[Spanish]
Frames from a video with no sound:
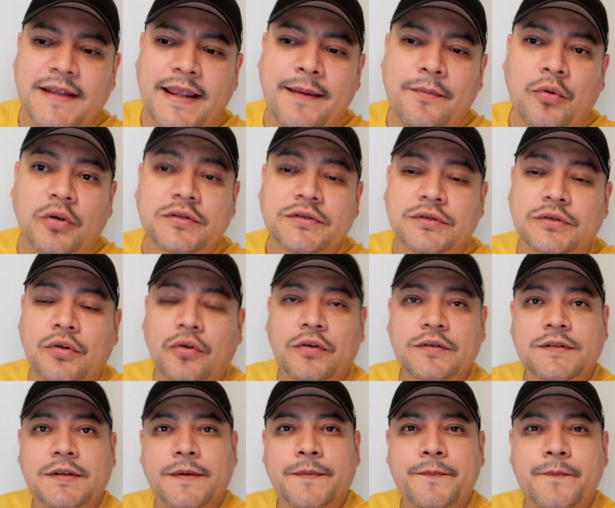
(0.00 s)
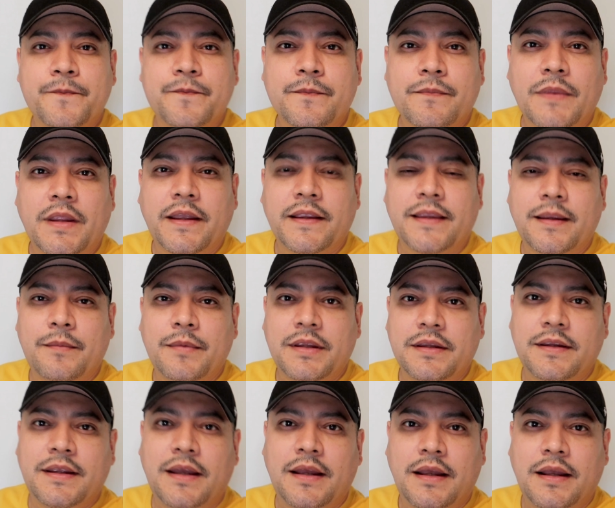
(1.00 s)
Evox 12, que
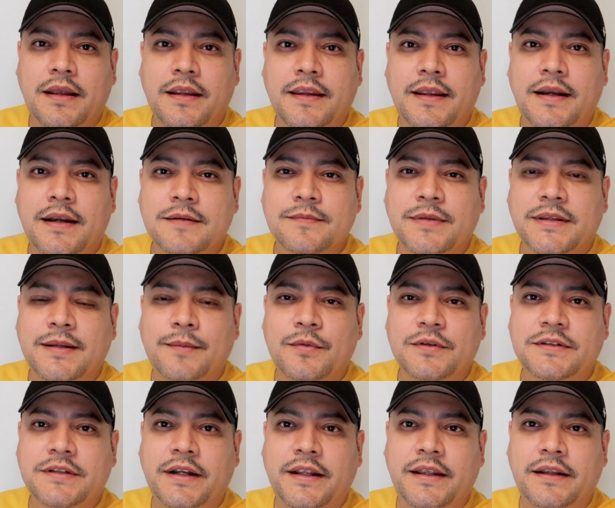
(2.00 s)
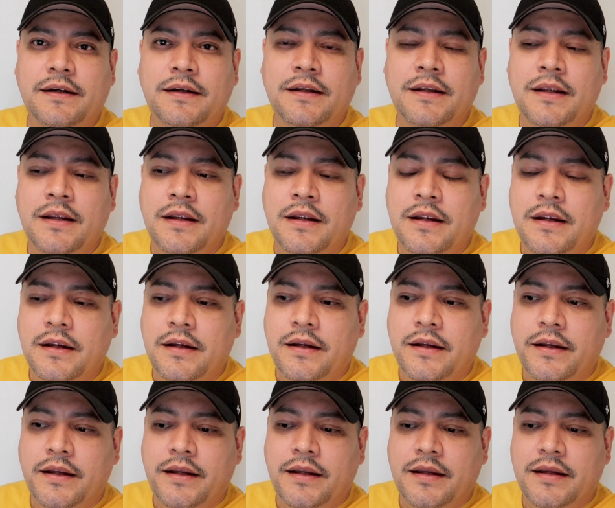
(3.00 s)
también ya, las mandamos traer.
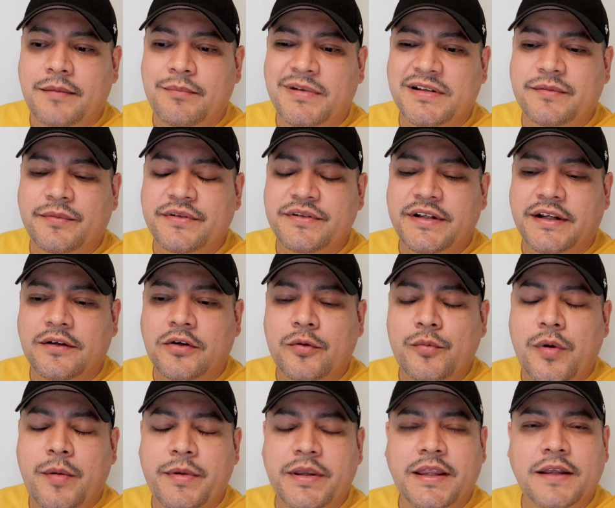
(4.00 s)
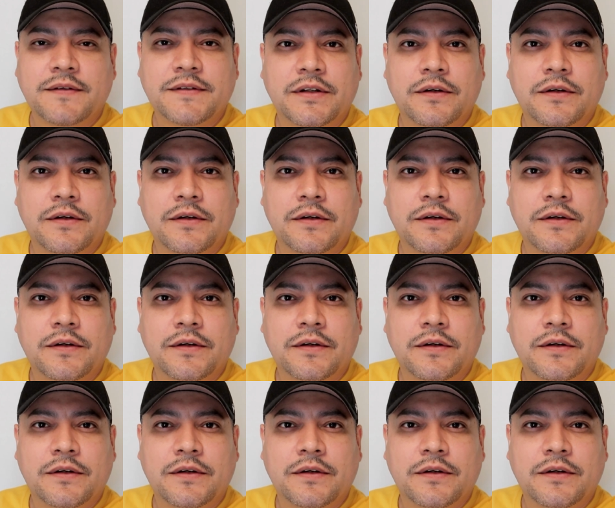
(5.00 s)
Eh, y más o menos llegan como a mediados de